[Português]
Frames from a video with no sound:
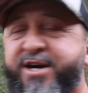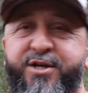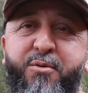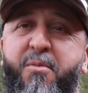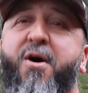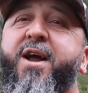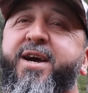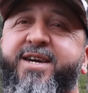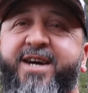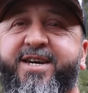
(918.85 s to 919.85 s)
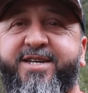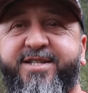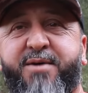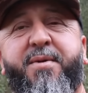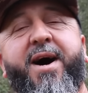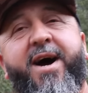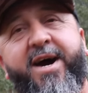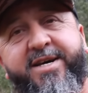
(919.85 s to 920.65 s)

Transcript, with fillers: E não mora aqui gente ainda, fina demais.